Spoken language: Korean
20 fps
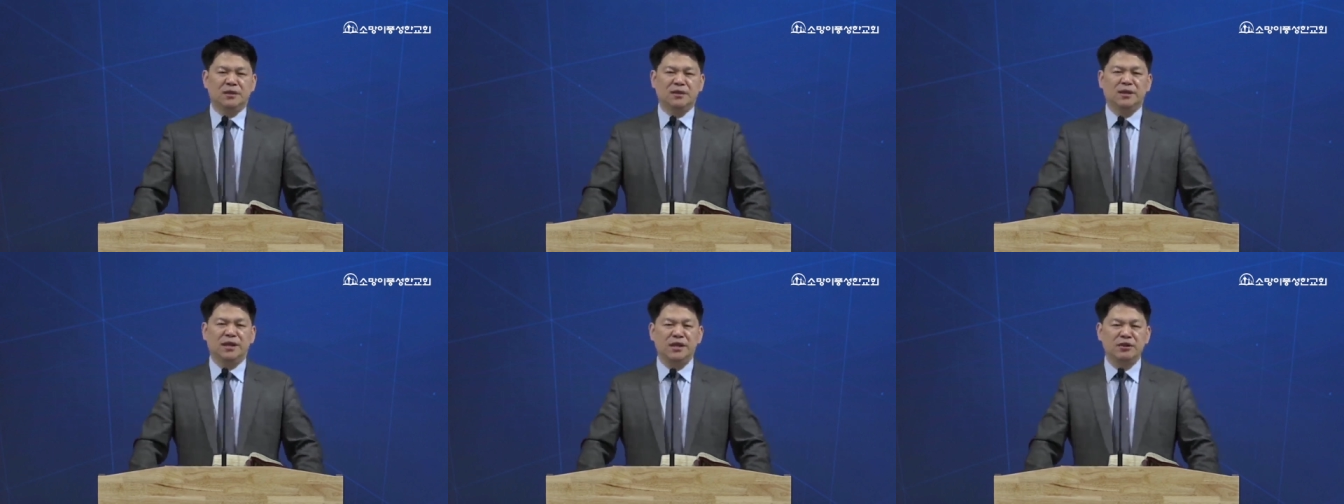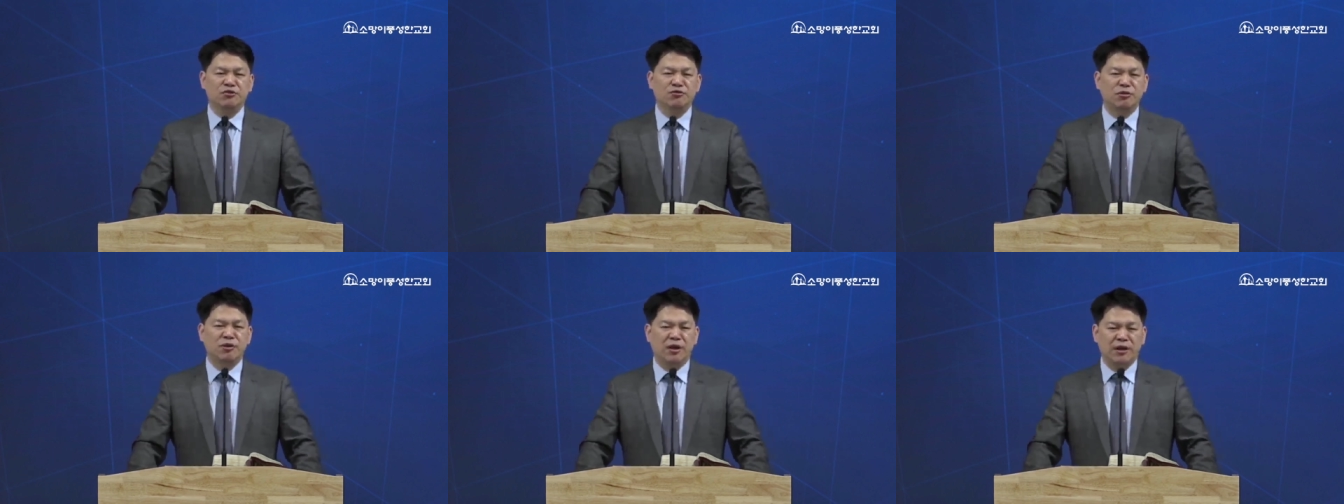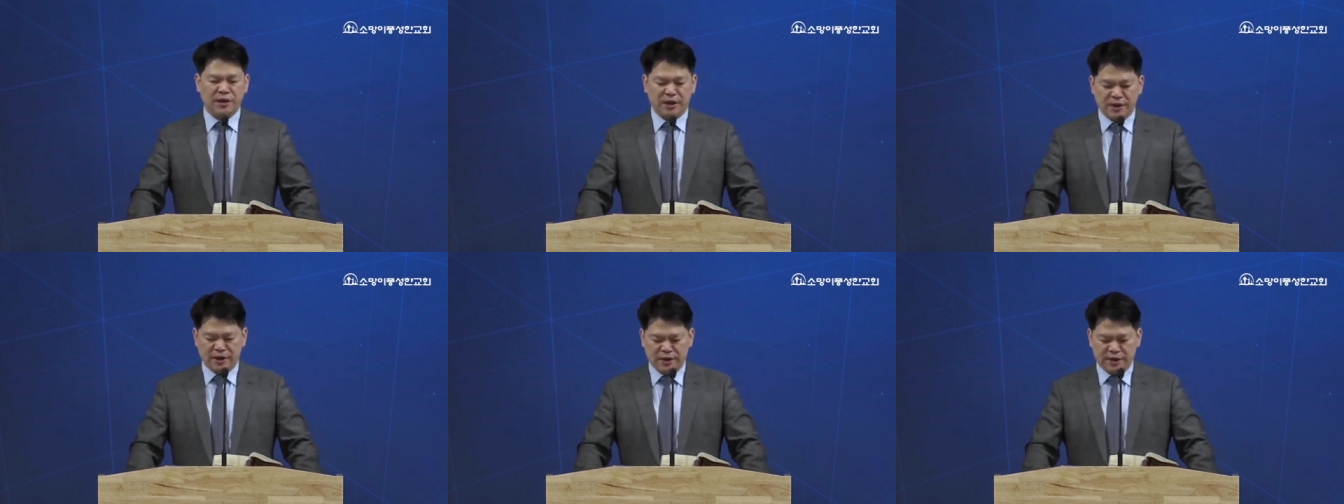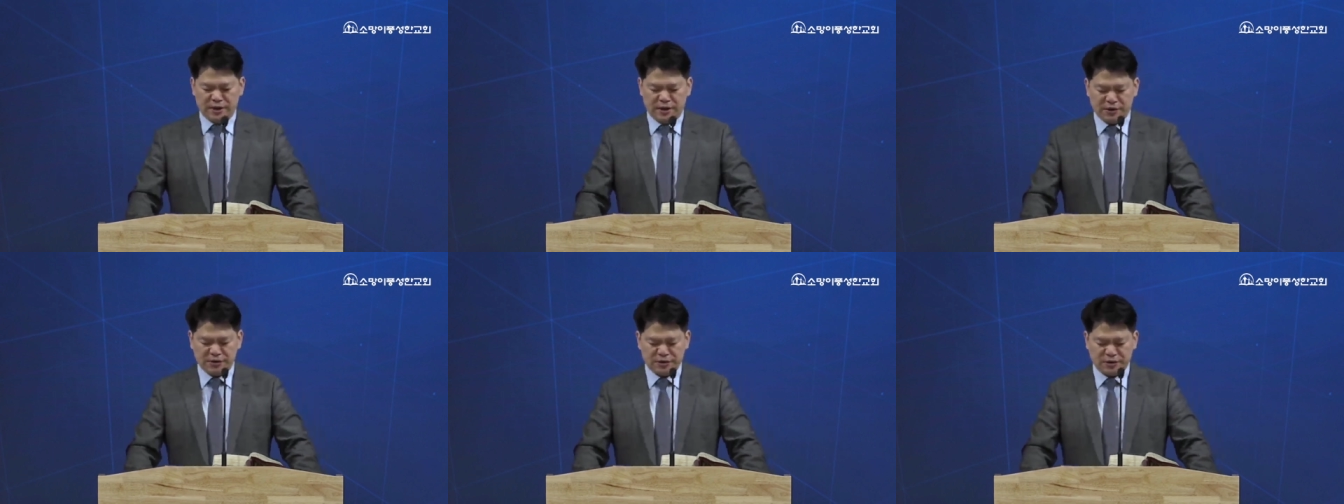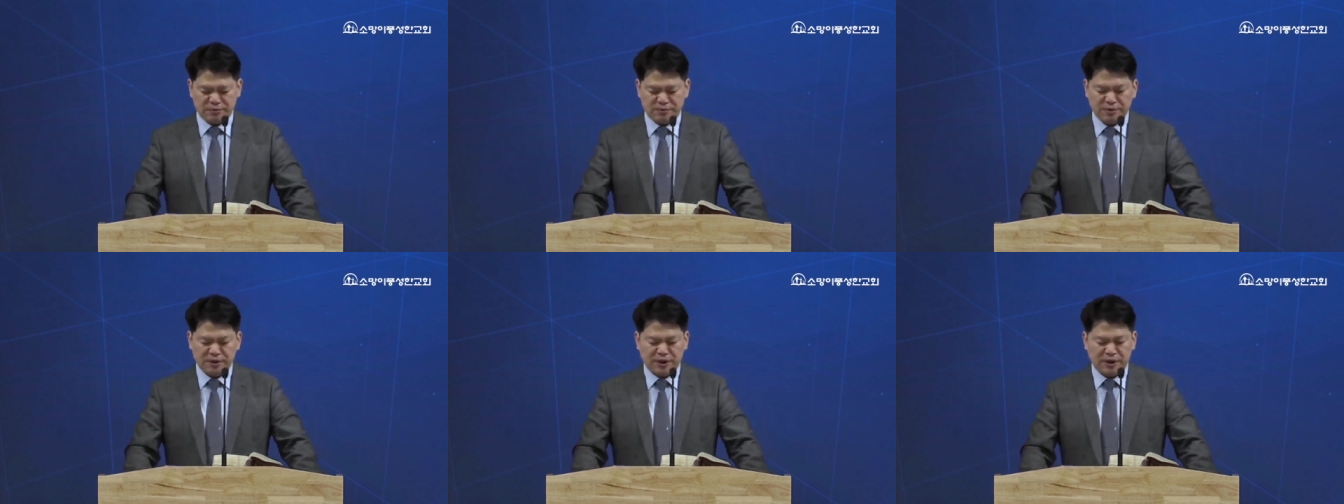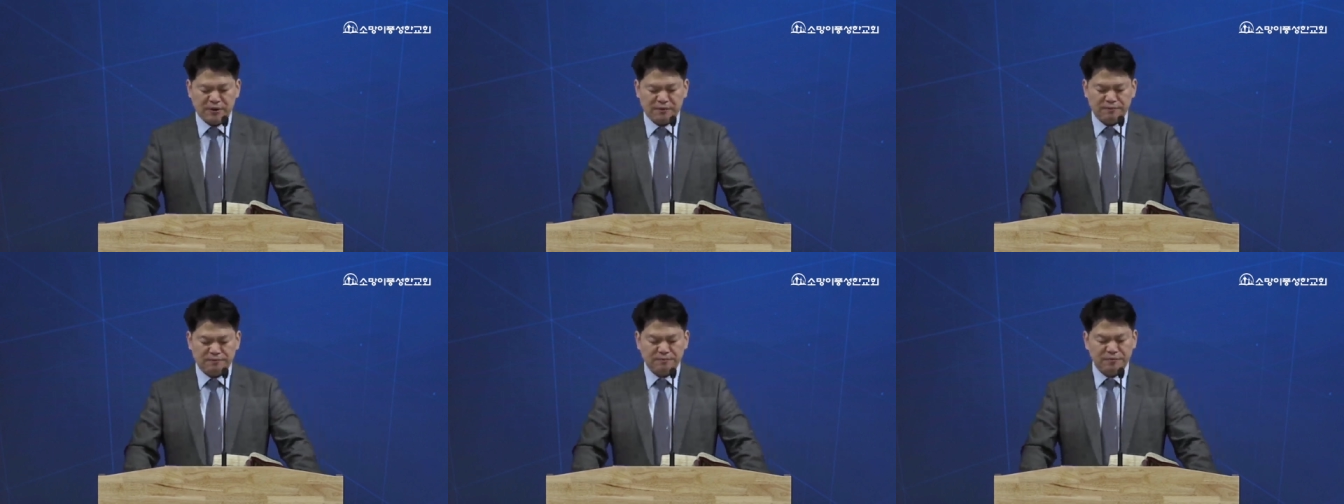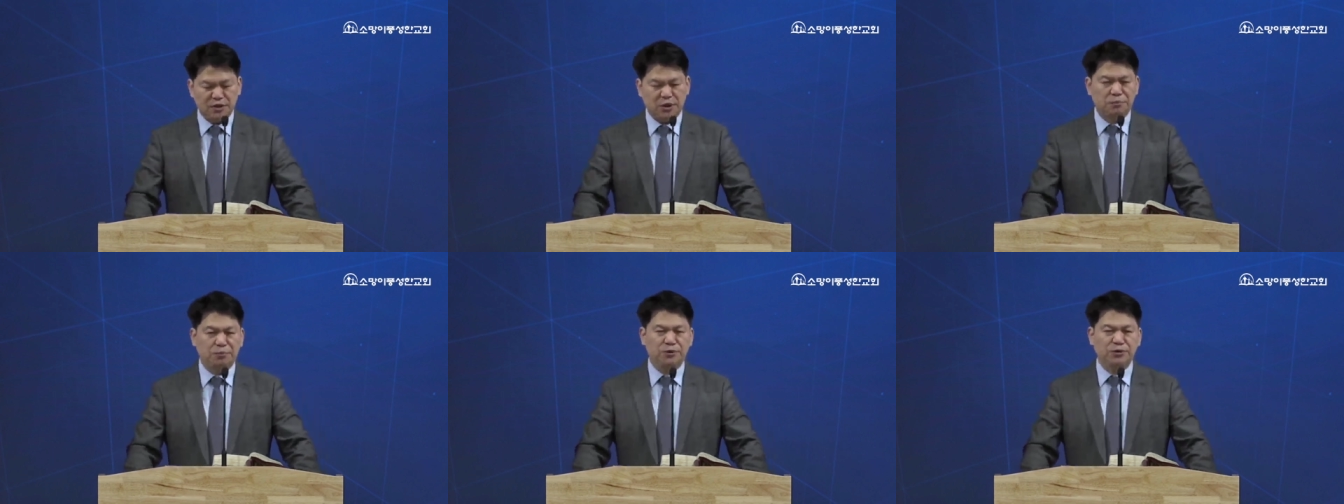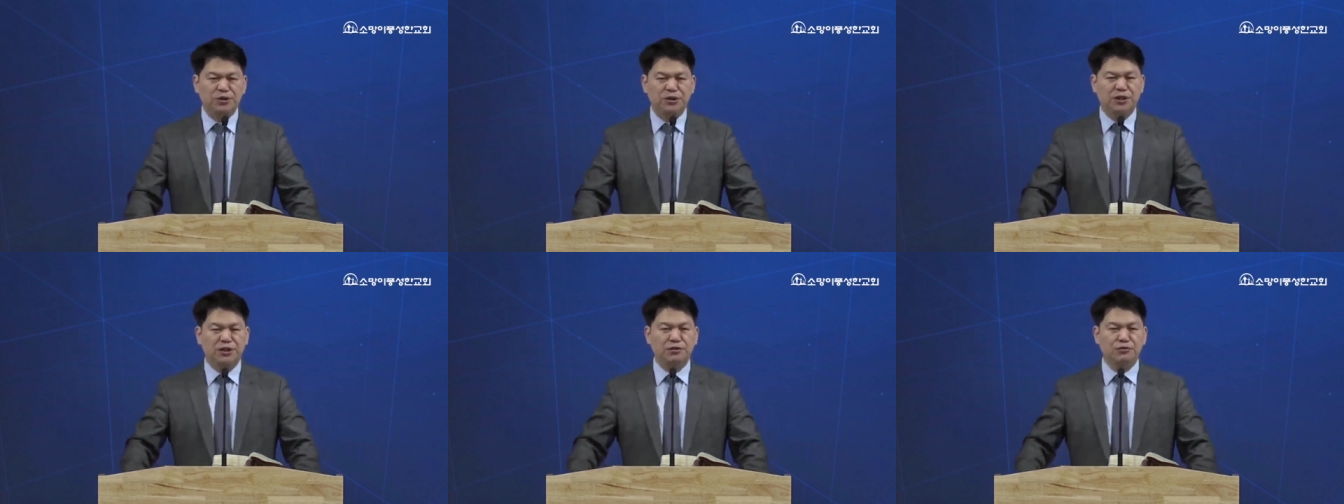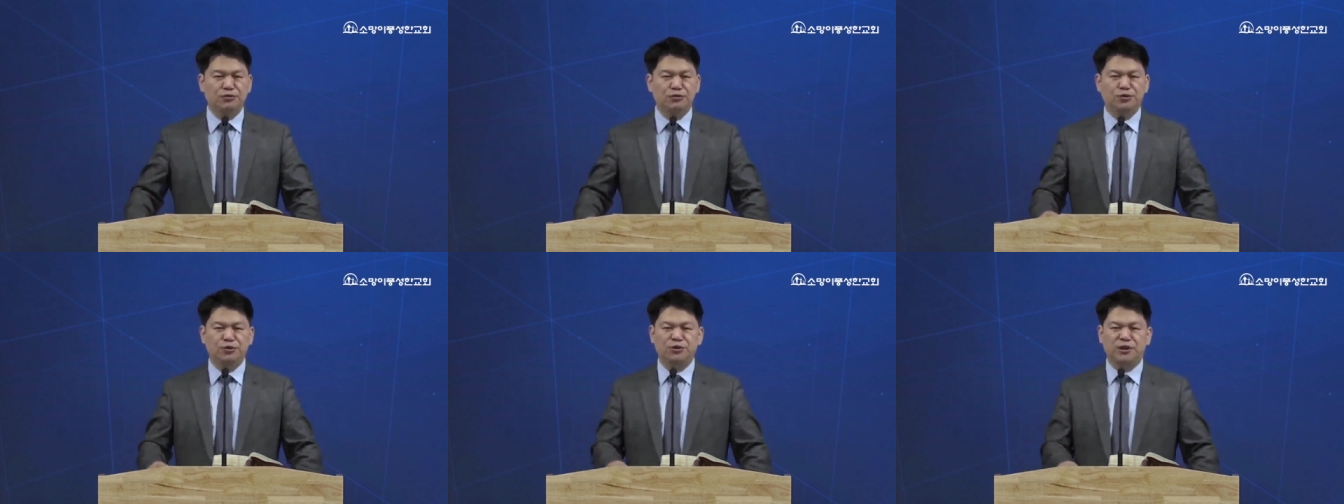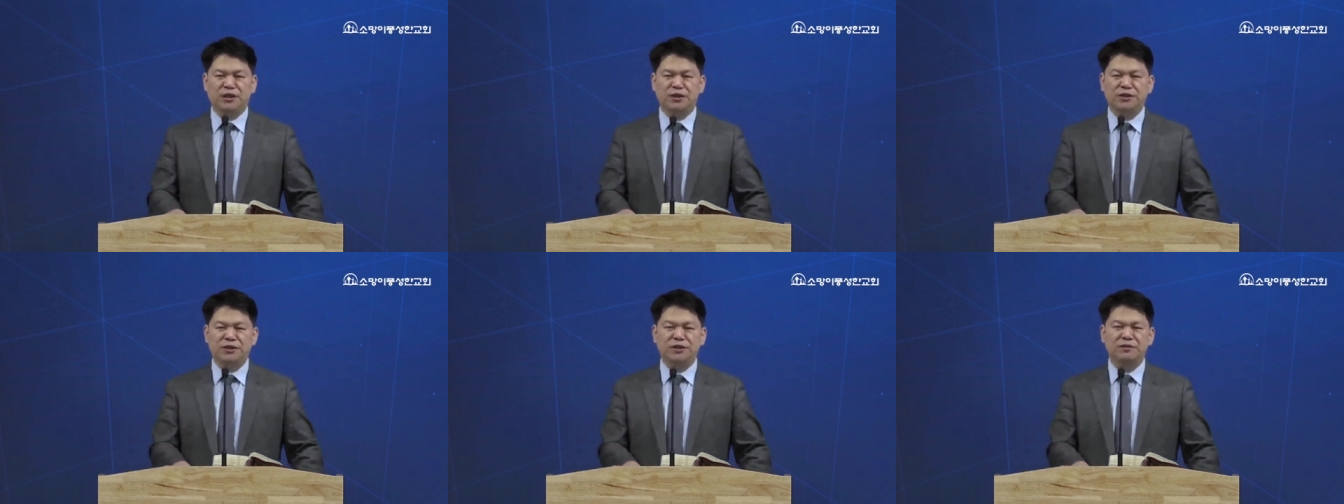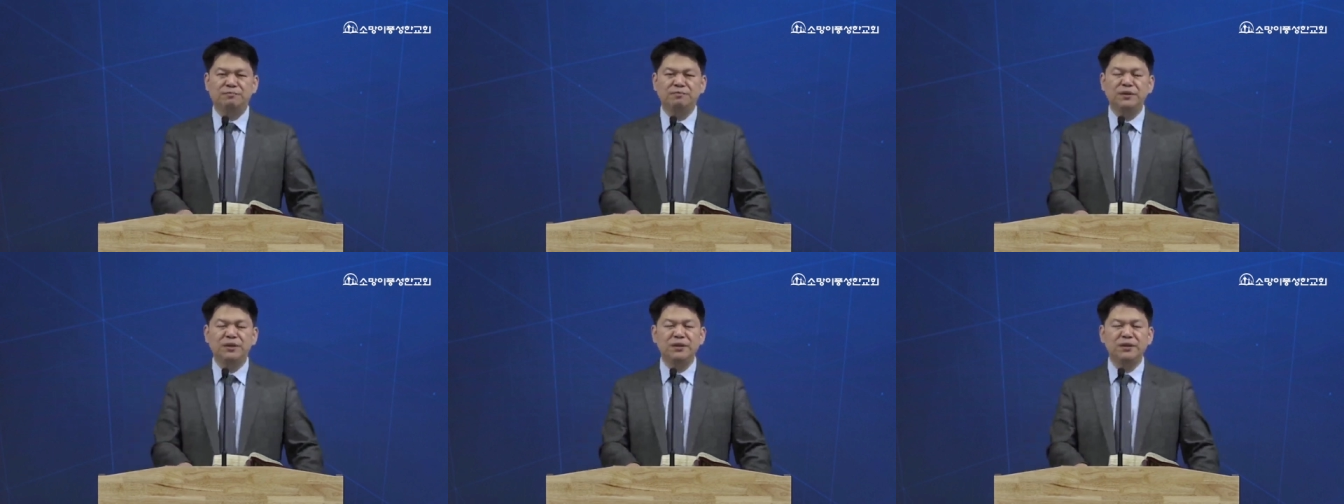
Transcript: 계수하게 하였습니다. 첫 번째 인구 조사죠.